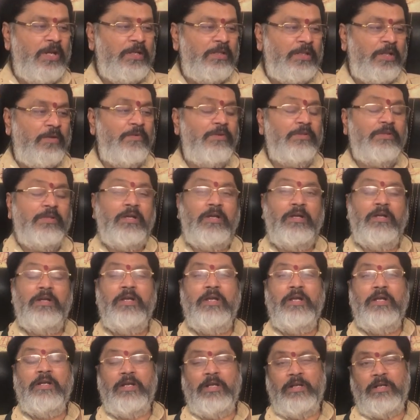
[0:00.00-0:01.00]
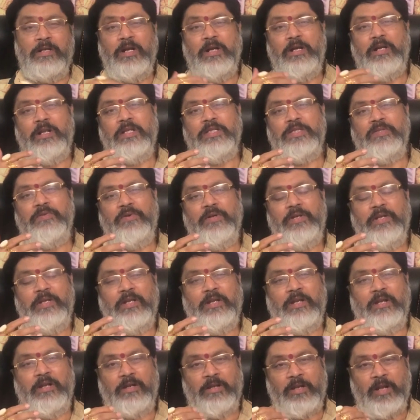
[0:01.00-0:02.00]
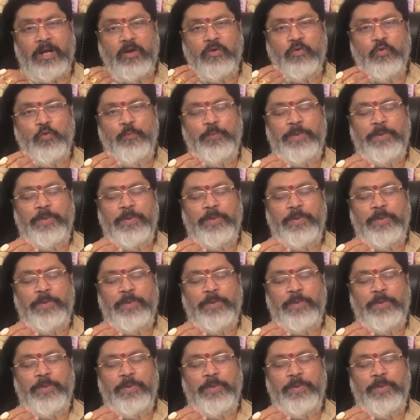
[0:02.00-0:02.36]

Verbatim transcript: తర్వాత కర్కాట రాశి వారికి రాహు